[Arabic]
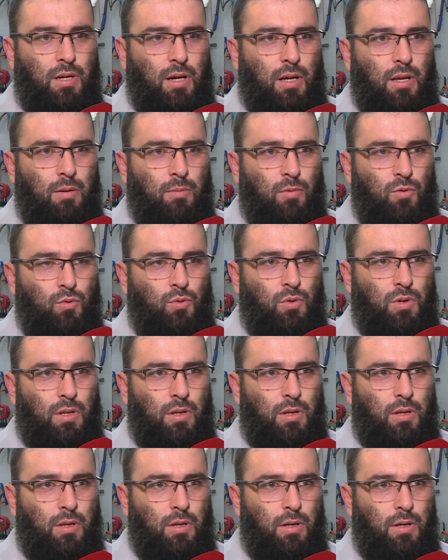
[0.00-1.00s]
على موضوع
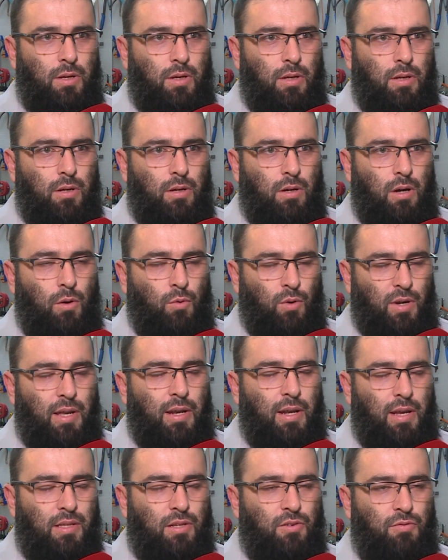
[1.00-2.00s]
أو كان
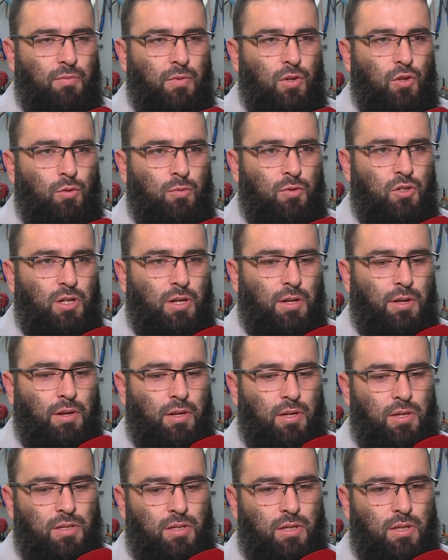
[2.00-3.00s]
الهدف منه بشكل
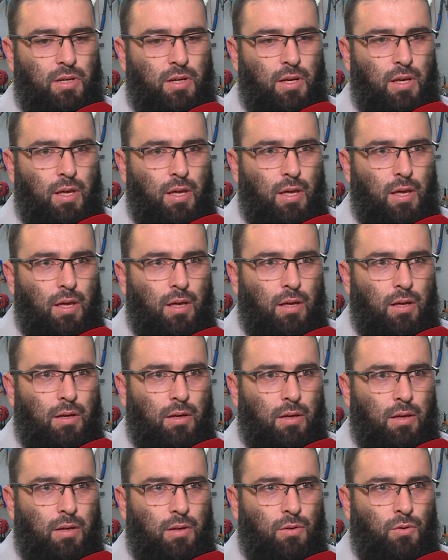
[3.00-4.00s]
رئيسي
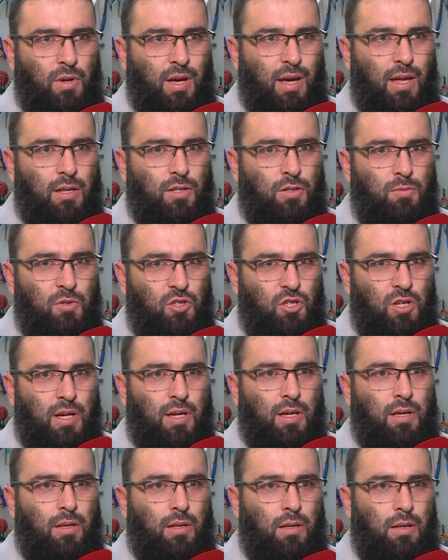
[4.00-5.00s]
انه نعالج
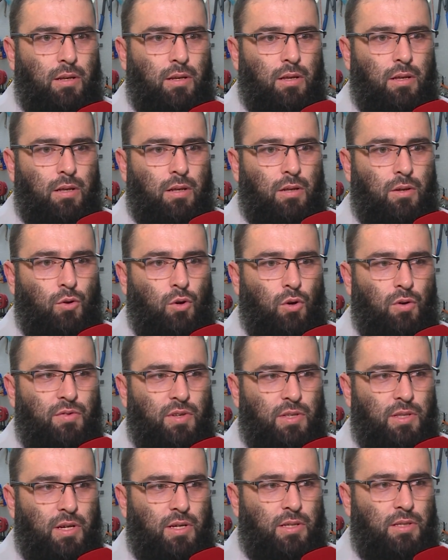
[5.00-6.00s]
مشاكل الكوفيد
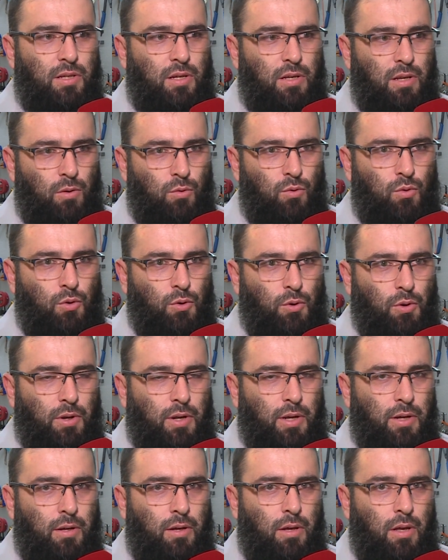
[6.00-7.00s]
19 او الكورونا
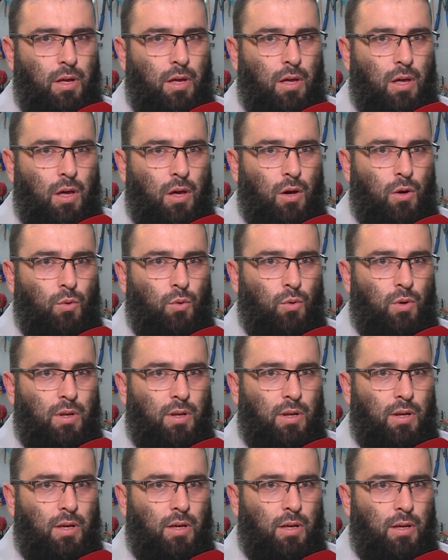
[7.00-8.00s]

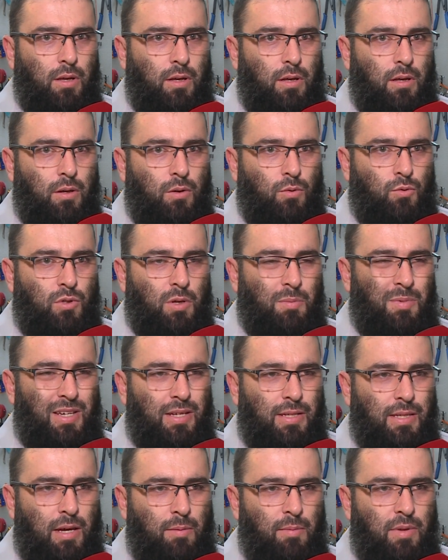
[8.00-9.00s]
آه، وطبيعه
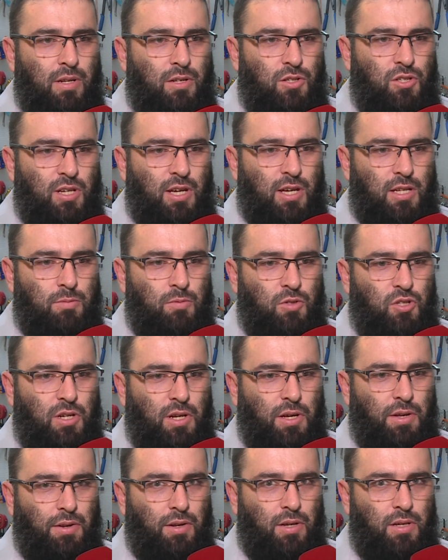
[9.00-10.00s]
عمل الجهاز بشكل
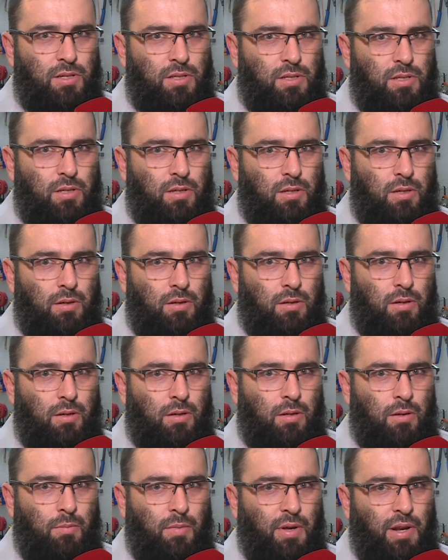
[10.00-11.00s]
رئيسي
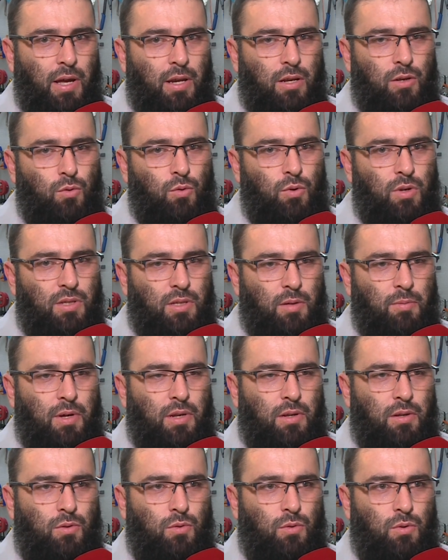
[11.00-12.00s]
المرحله الاولى طبعا
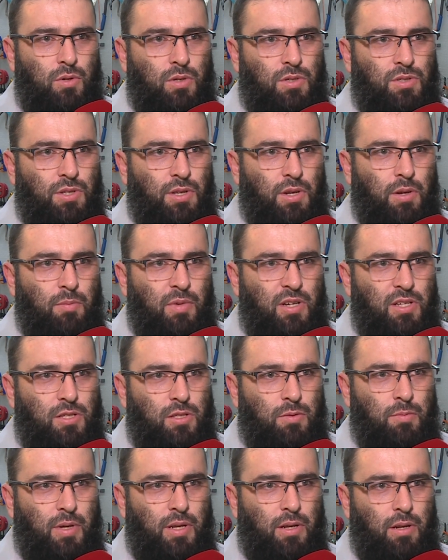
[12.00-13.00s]
انه يصير الميكس
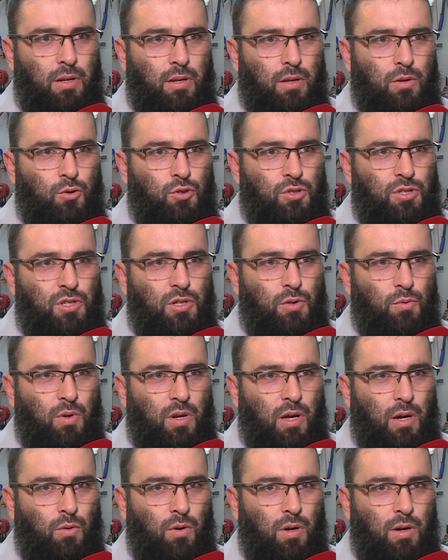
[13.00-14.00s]
بين الاكسجين
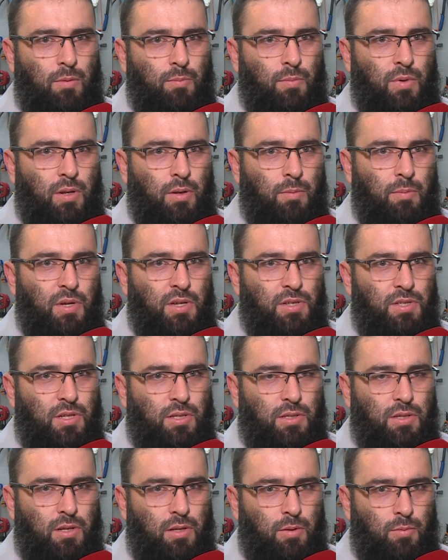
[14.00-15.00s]
والهواء
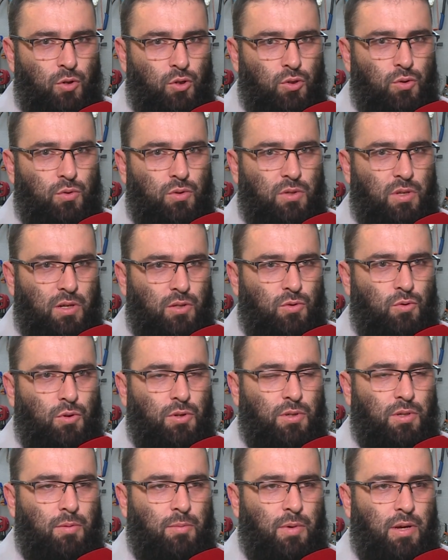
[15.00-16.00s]
بالبيرسنت اللي بحط الدكتور
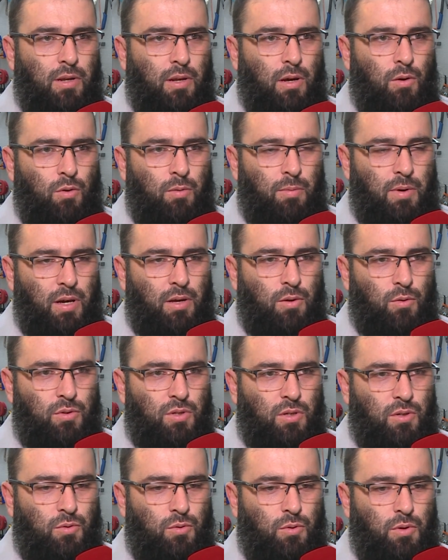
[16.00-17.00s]
طبعا او اللي بعاير
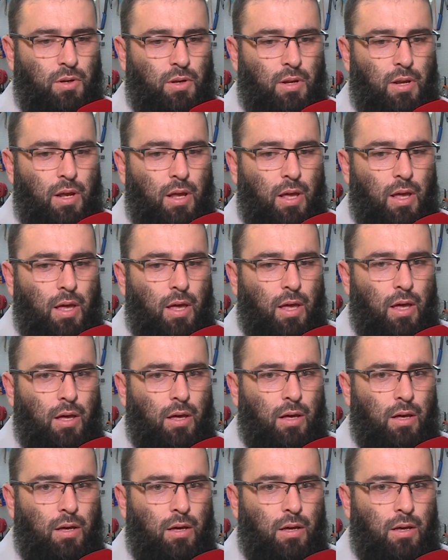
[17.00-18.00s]
الدكتور
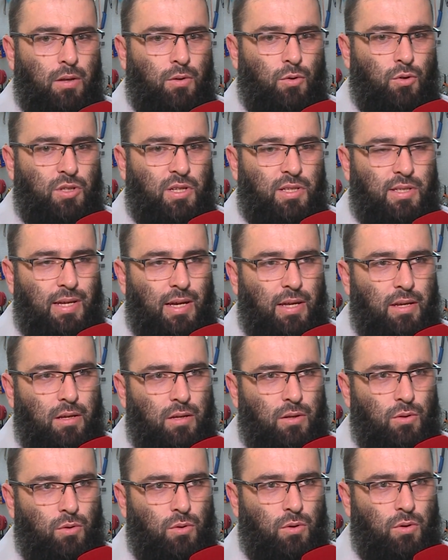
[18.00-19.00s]
آه، النقطة الثانية
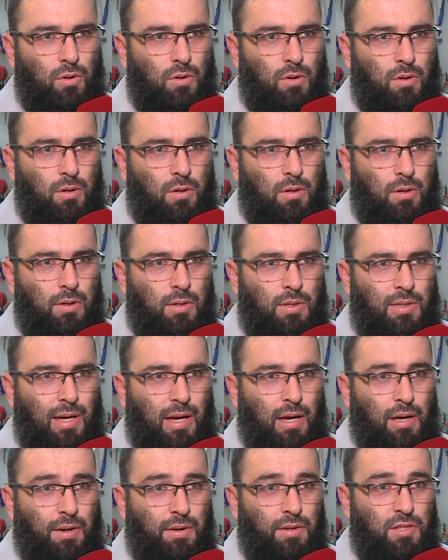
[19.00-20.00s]
انه آه،
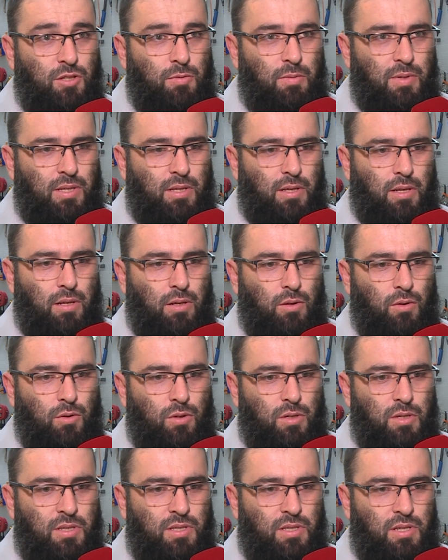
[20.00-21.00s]
يتعاير نسبة
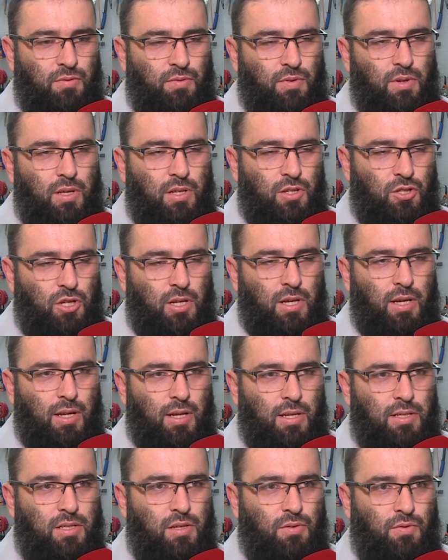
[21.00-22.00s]
الزفير الشهيق
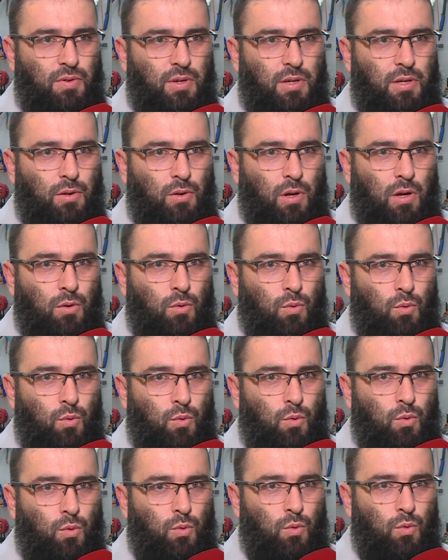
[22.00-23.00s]
للزفير او
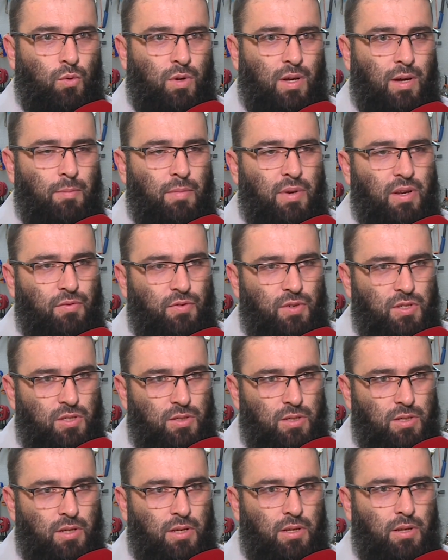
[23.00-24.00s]
وكم نفس
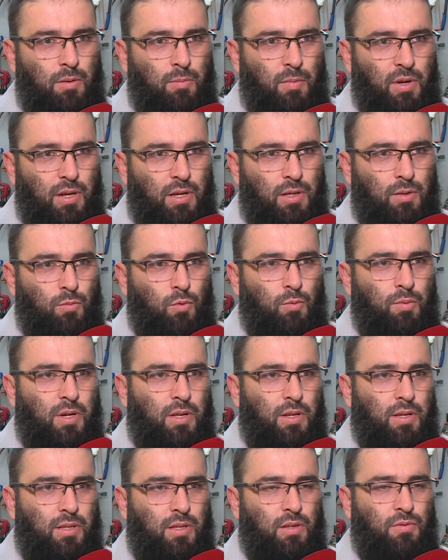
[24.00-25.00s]
المريض ممكن
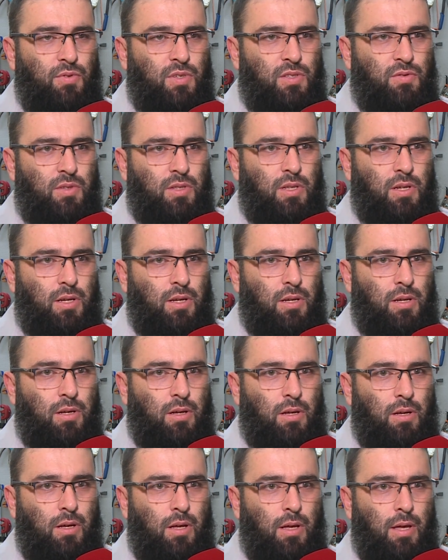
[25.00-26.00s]
يتنفس في
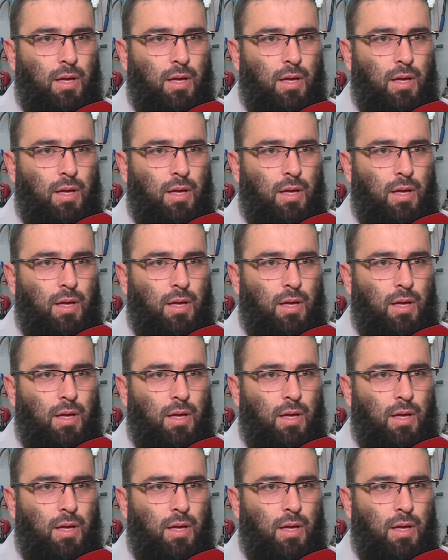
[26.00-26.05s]
الدقيقة